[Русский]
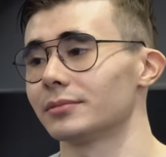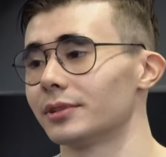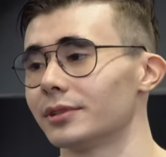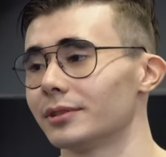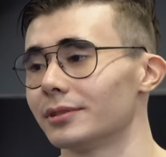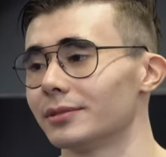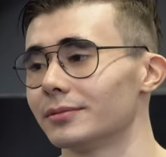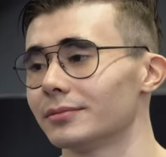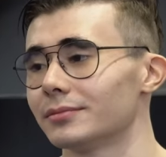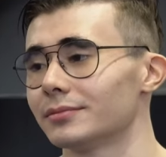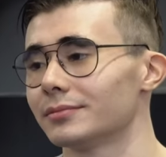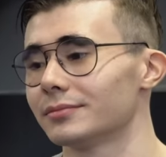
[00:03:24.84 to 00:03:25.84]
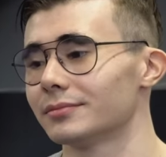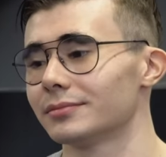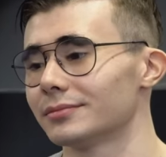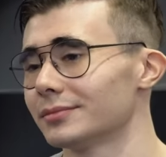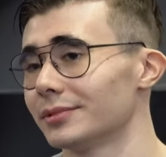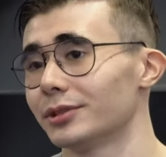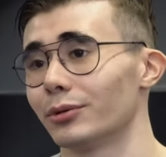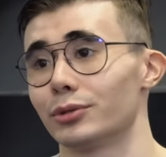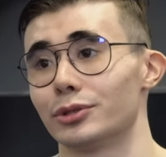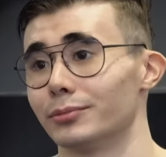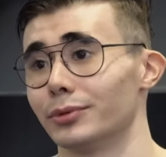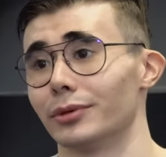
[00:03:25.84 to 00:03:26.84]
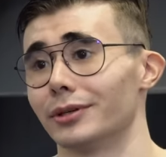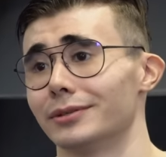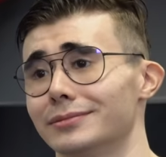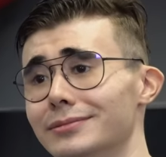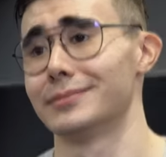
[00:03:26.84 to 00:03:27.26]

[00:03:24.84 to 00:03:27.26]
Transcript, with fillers: Это, это очень плохо.